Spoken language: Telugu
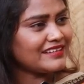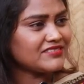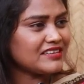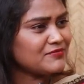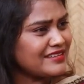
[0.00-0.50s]

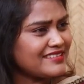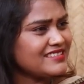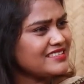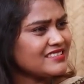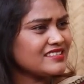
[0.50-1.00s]
ఎవరైనా మోడల్
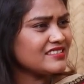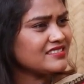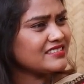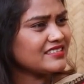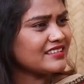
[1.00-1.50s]
చేసినా
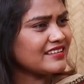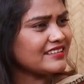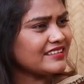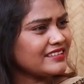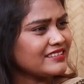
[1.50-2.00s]
తెలుస్తారు
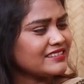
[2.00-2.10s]
కదండి